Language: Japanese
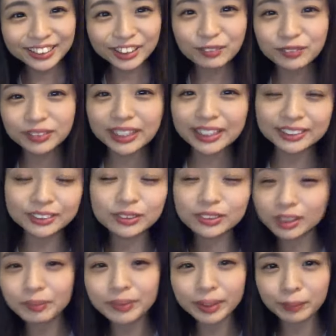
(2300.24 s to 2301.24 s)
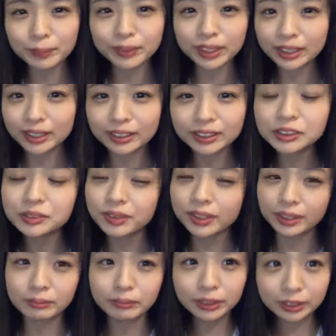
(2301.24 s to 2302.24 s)
でもなんかちょっと食べてみたい感じは
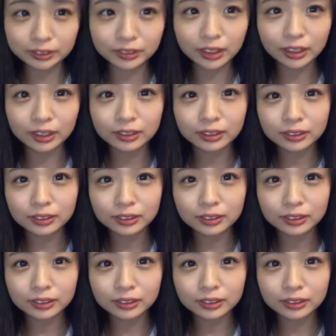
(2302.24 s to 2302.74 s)
ありますね